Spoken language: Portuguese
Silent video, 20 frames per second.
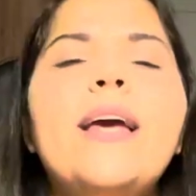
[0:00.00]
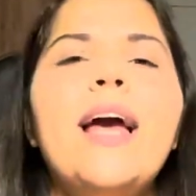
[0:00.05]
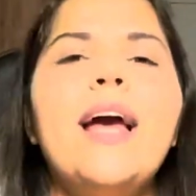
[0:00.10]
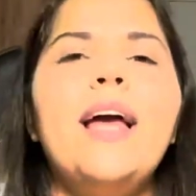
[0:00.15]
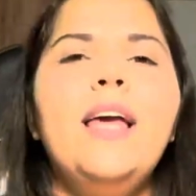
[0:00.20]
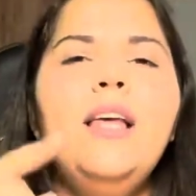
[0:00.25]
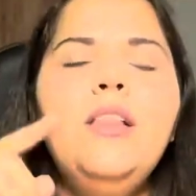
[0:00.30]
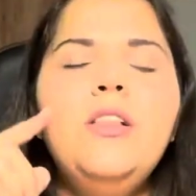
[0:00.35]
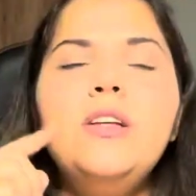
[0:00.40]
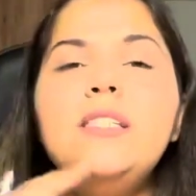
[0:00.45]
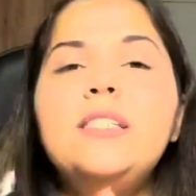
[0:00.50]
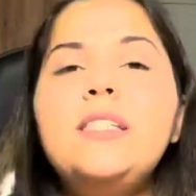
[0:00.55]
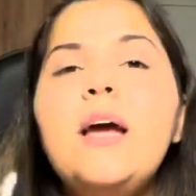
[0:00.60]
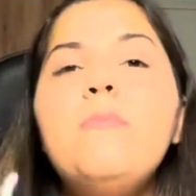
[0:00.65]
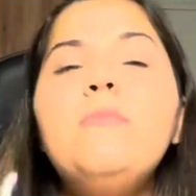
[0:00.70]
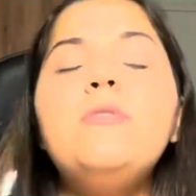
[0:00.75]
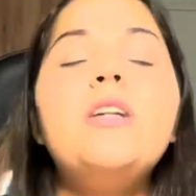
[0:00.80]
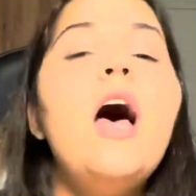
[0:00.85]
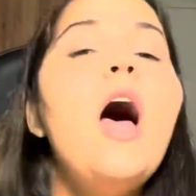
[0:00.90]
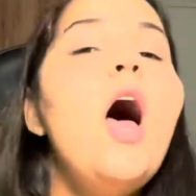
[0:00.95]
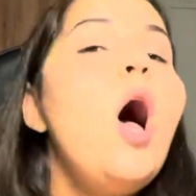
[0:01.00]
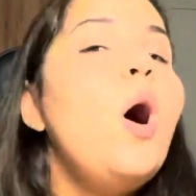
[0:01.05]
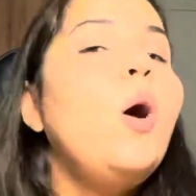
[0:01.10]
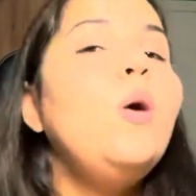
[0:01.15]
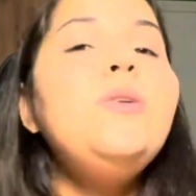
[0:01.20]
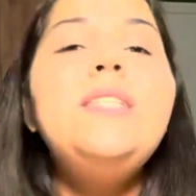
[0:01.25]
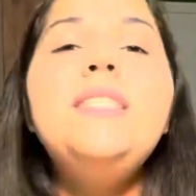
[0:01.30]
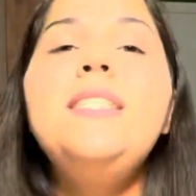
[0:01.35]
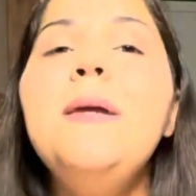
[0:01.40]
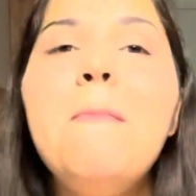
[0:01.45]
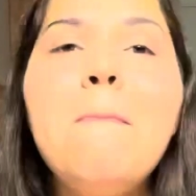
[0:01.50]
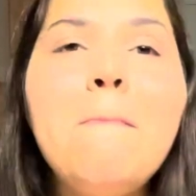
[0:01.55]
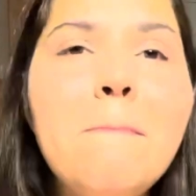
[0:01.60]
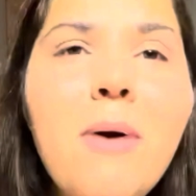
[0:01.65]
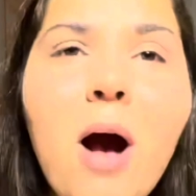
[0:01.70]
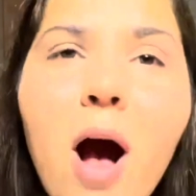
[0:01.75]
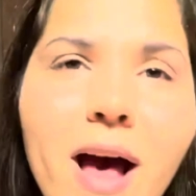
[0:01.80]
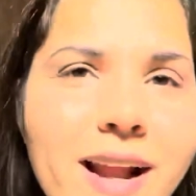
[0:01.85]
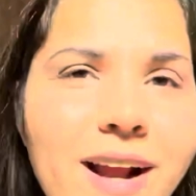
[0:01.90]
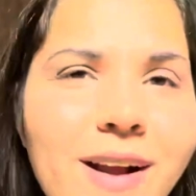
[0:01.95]
aqui nós temos o
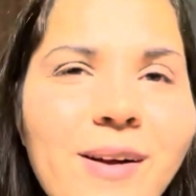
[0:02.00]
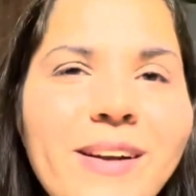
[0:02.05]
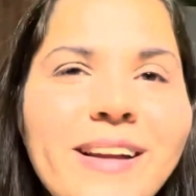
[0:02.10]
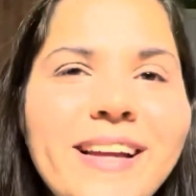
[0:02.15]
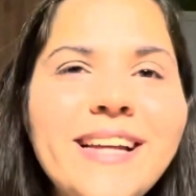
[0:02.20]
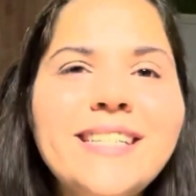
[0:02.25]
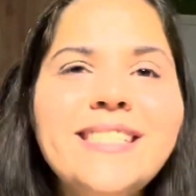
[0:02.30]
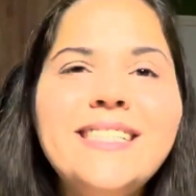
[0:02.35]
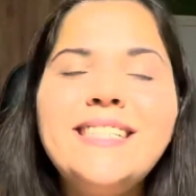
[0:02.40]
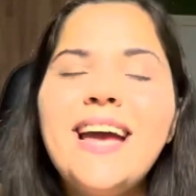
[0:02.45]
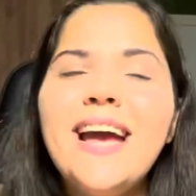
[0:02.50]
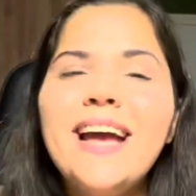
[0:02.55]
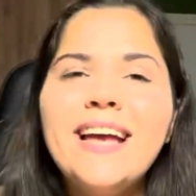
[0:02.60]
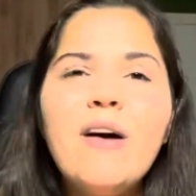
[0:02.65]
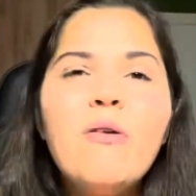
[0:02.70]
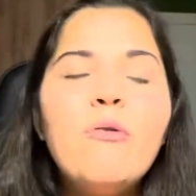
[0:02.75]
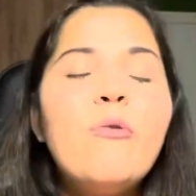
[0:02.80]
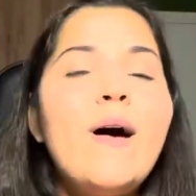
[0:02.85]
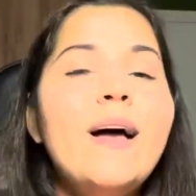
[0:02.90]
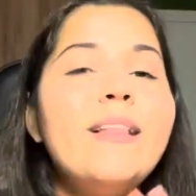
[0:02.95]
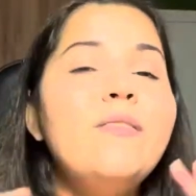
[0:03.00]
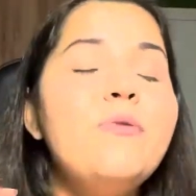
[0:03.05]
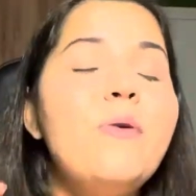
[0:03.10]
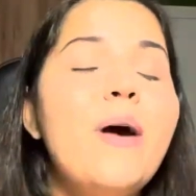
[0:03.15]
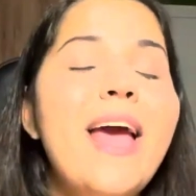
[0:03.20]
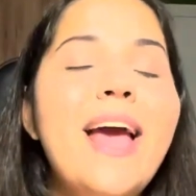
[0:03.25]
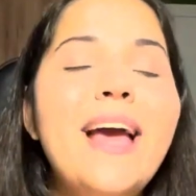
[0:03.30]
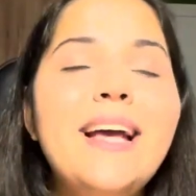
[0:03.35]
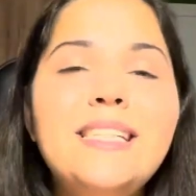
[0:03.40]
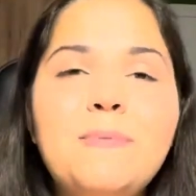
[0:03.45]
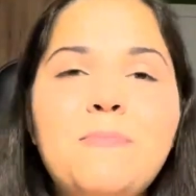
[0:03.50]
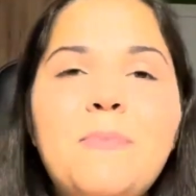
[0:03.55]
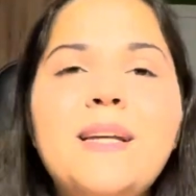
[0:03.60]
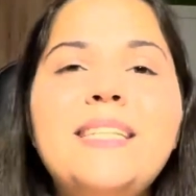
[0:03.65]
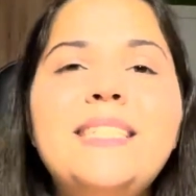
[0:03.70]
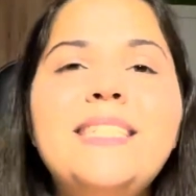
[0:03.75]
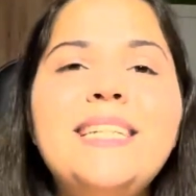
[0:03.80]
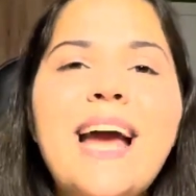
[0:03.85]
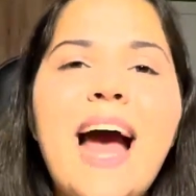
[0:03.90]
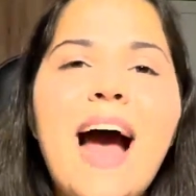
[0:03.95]
Simbora Conhecer, que é o quadro
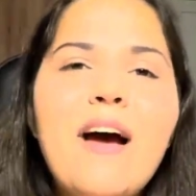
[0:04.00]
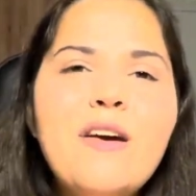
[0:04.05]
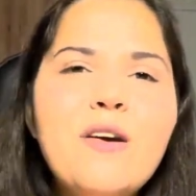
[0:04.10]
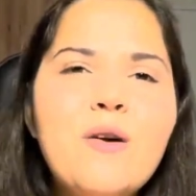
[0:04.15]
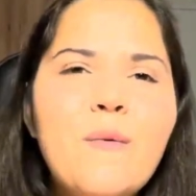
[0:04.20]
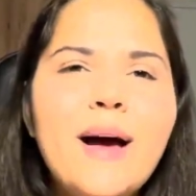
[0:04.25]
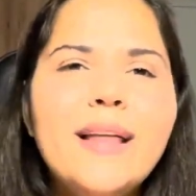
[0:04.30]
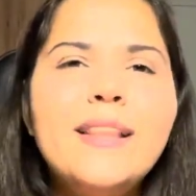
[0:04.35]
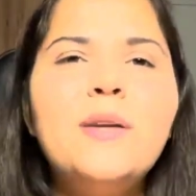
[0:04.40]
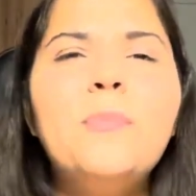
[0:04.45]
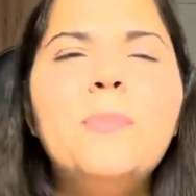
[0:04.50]
especial e o quadro